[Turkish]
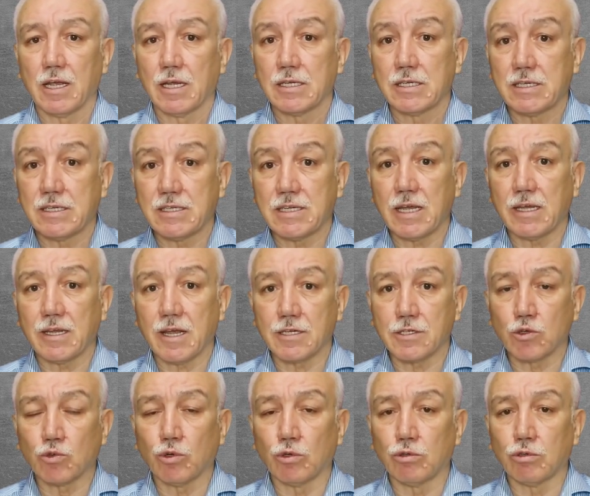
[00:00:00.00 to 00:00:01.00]
size
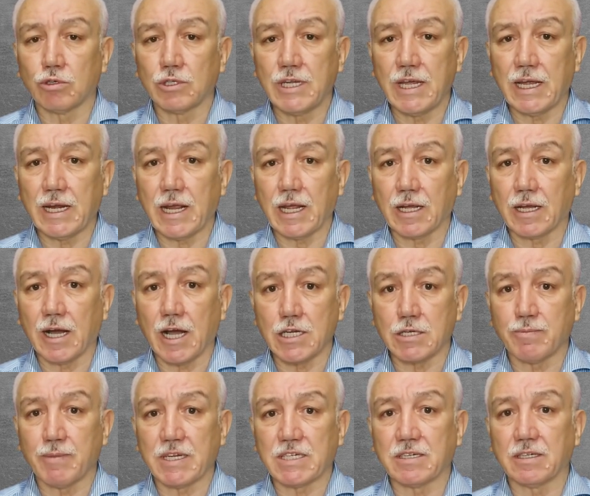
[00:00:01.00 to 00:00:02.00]
yazık olur diyerek
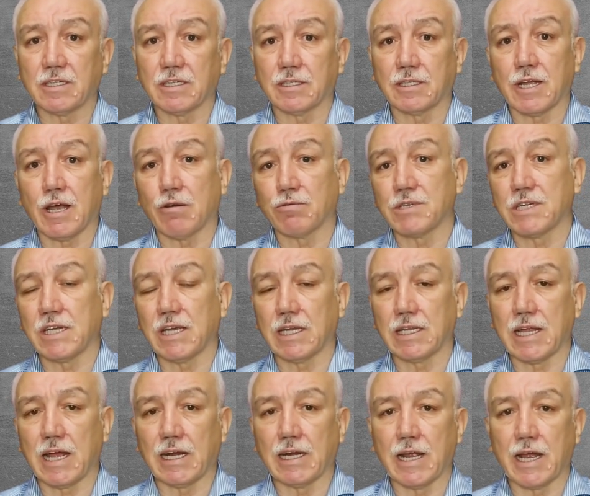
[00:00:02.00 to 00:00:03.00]
kaçmasını tavsiye
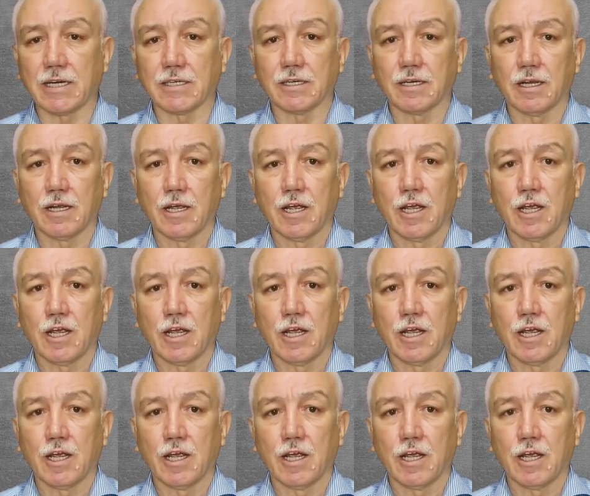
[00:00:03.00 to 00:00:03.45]
ederler.